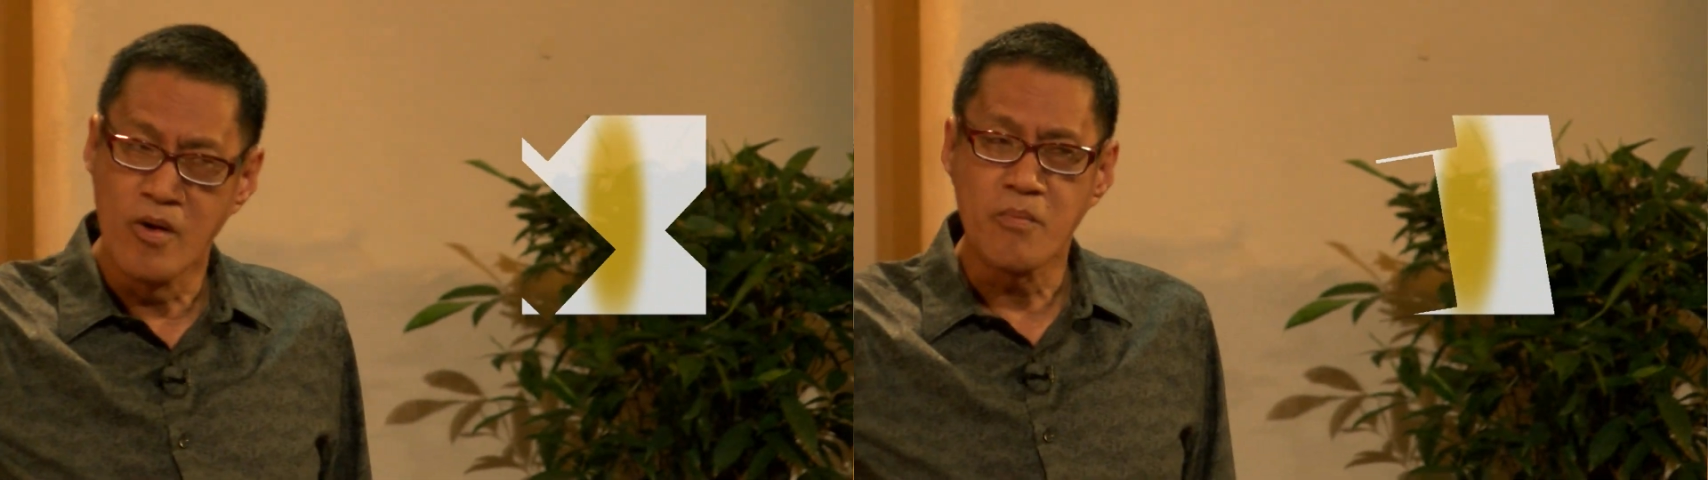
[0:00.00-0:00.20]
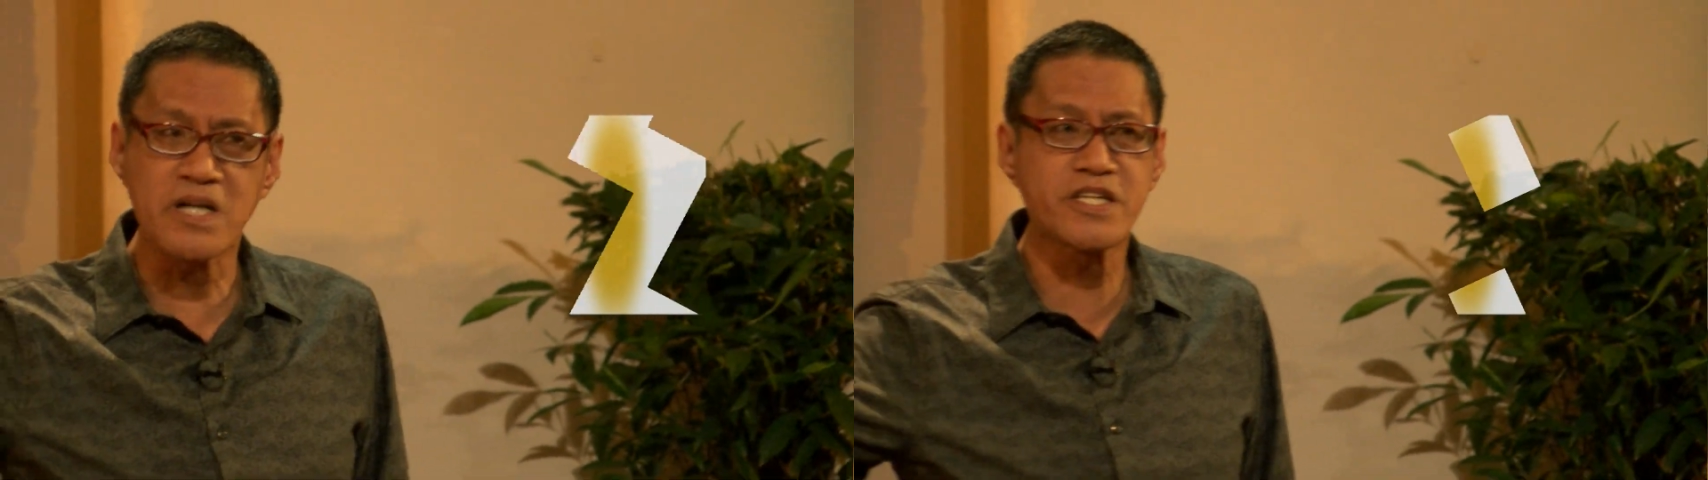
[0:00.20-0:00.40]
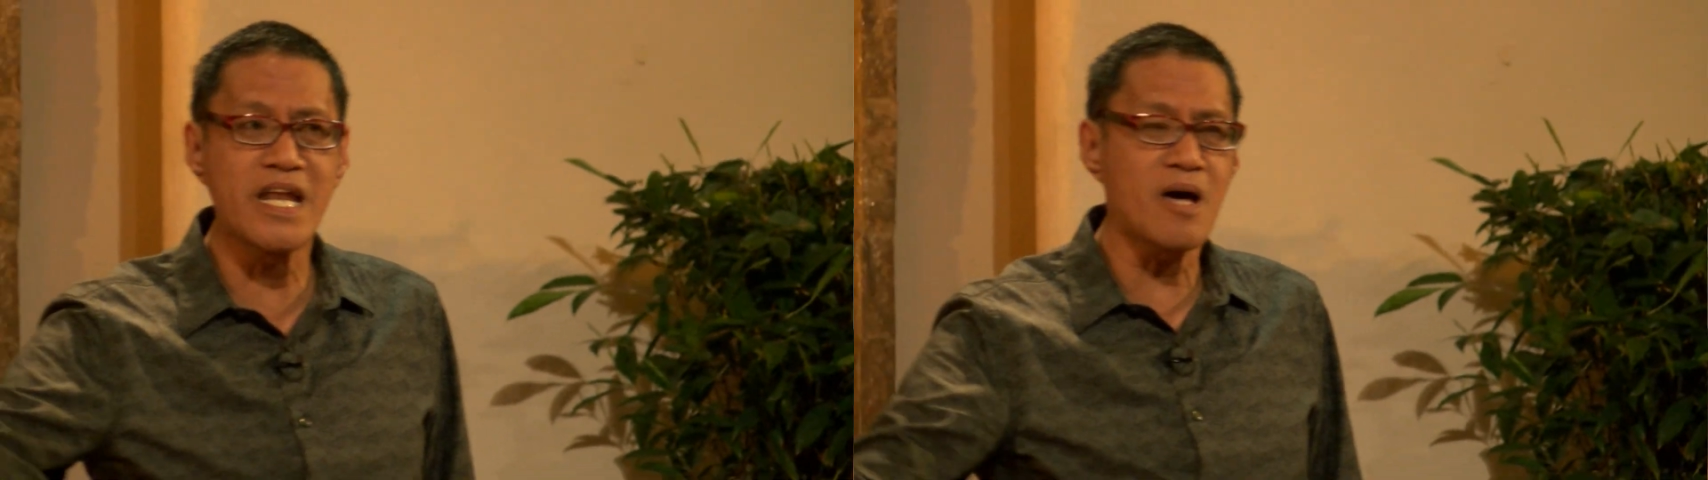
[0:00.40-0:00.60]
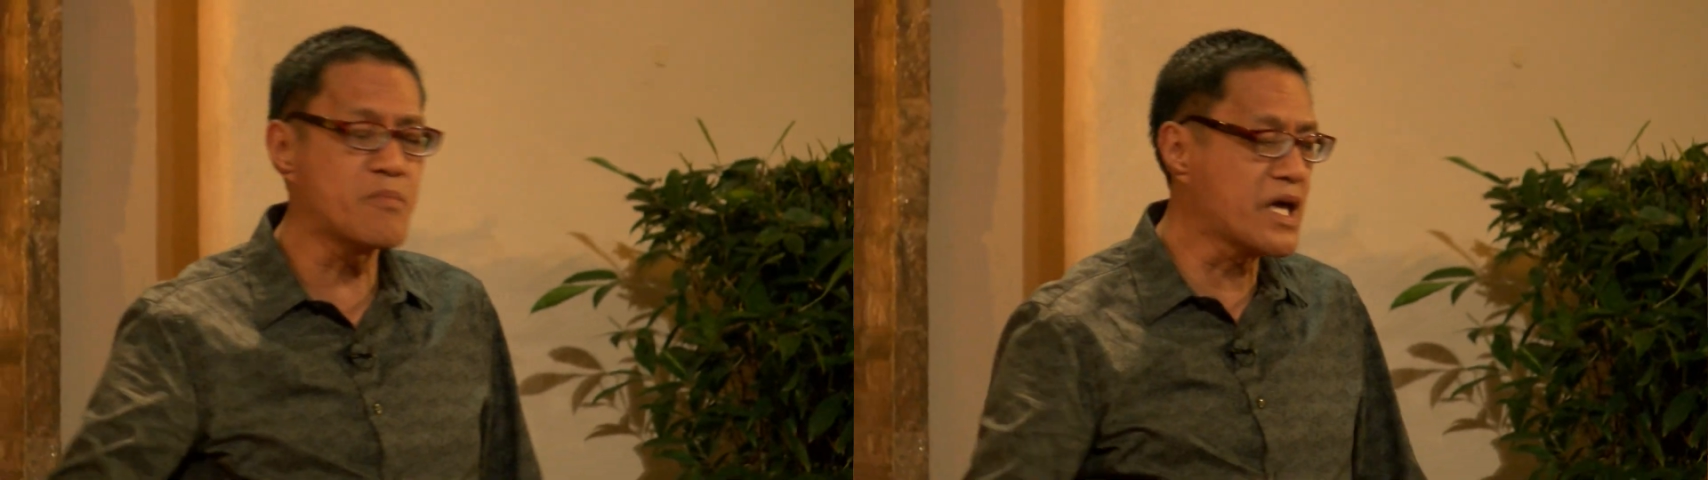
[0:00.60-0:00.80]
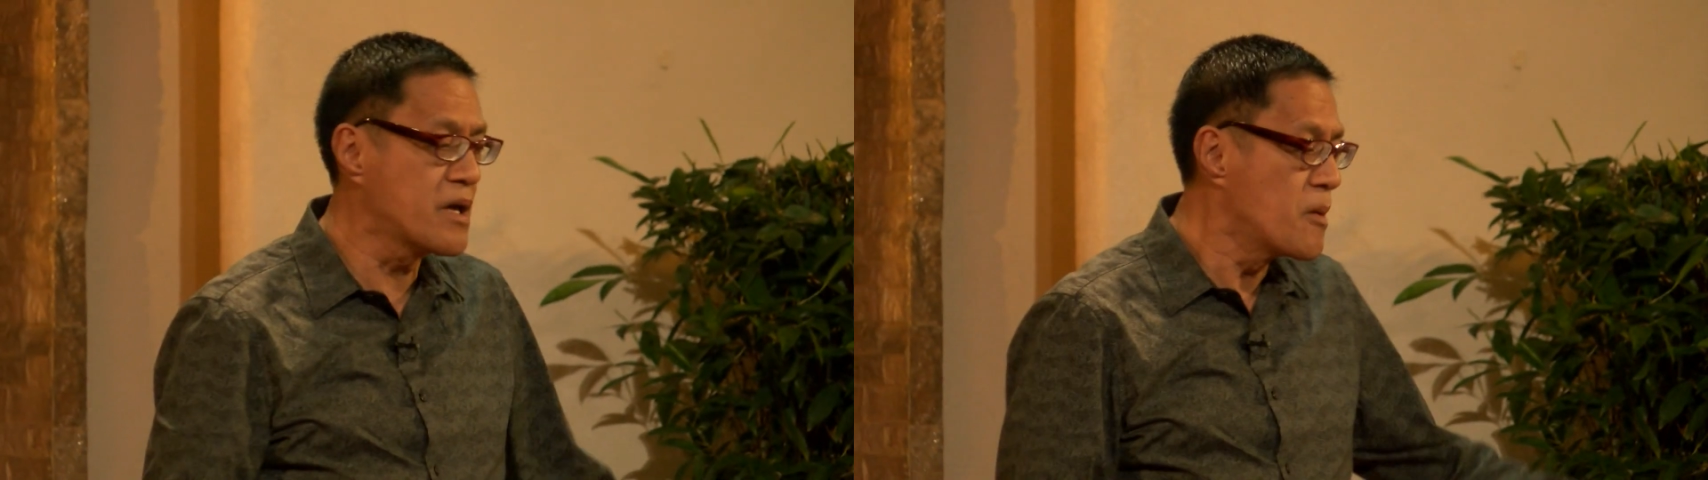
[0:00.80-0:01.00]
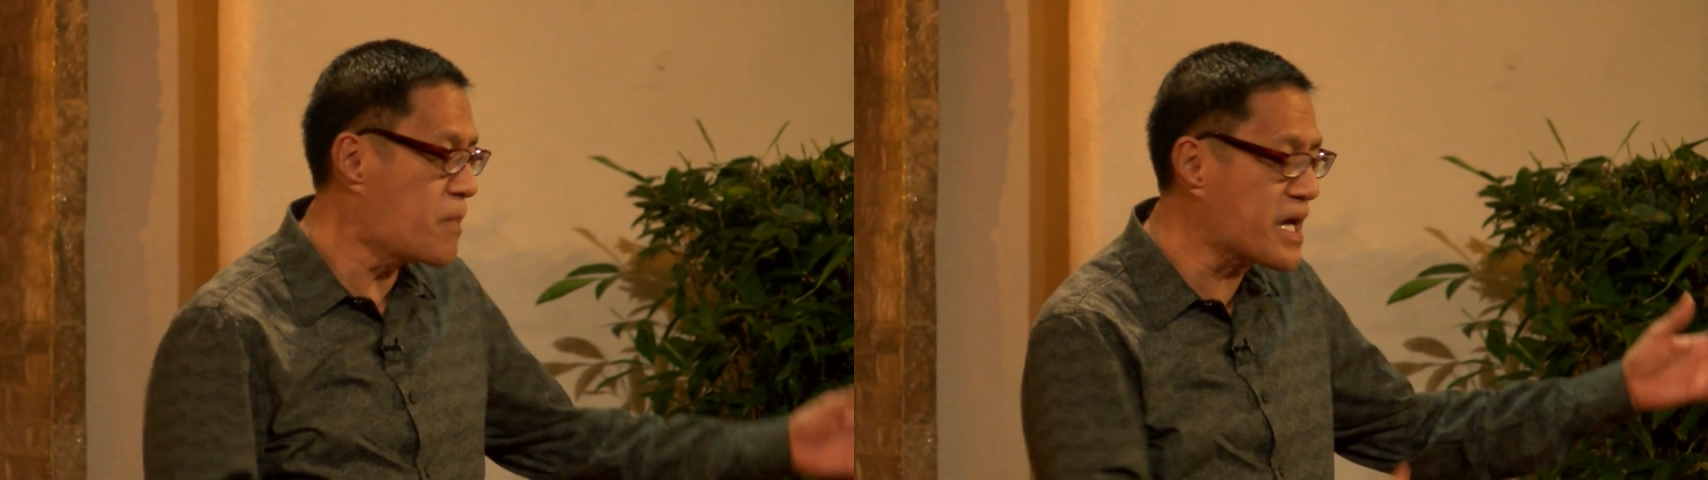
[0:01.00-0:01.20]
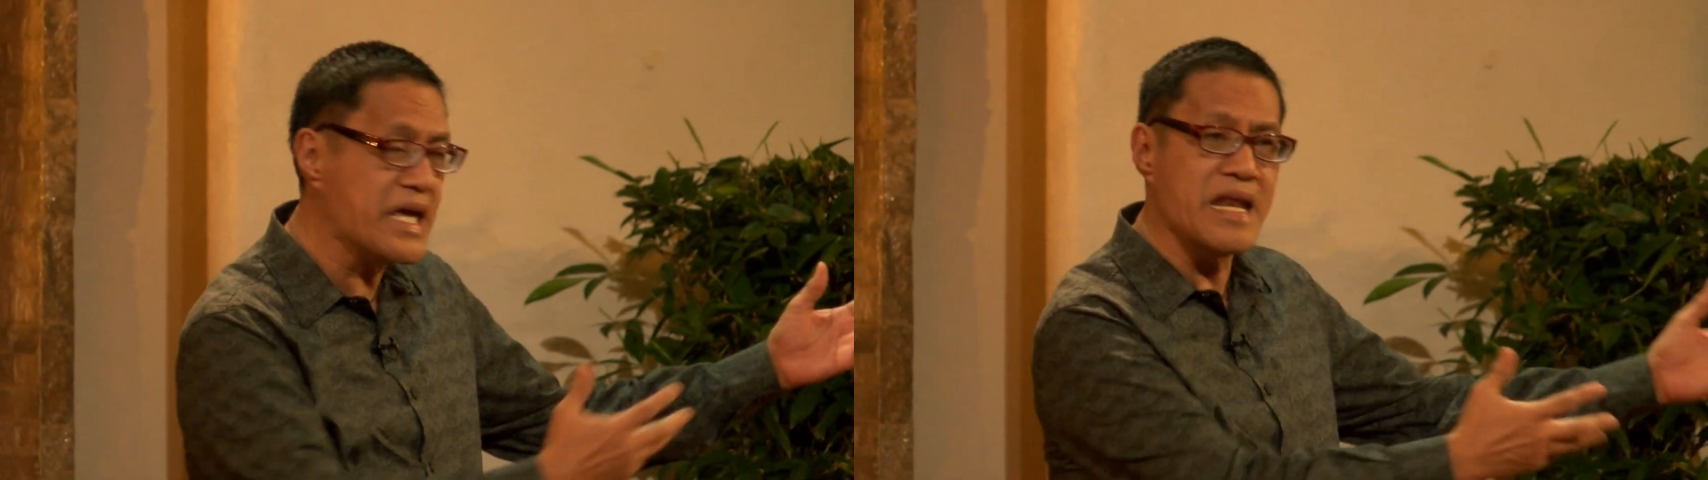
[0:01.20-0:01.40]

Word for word: Pag sinabing, pag